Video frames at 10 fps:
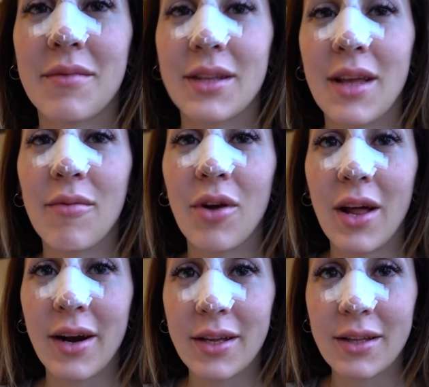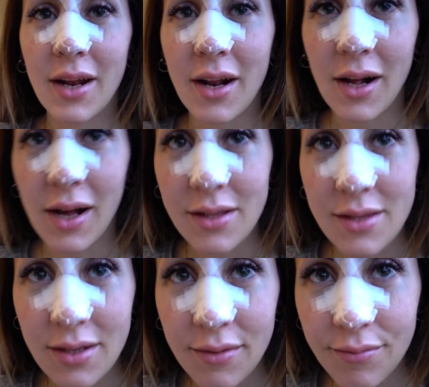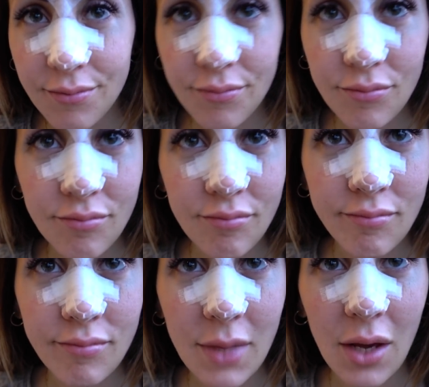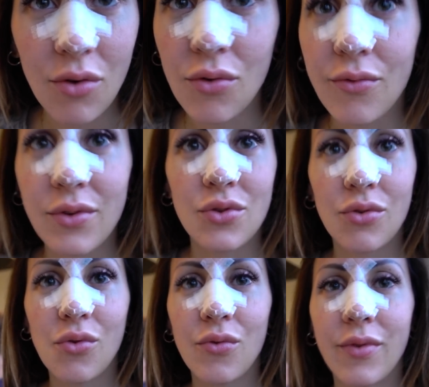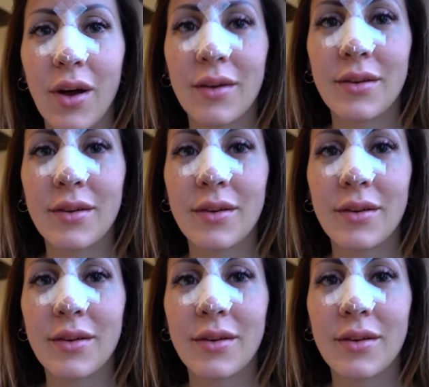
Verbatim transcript: Andiamo a ridere ragazzi gonfio, sono gonfio.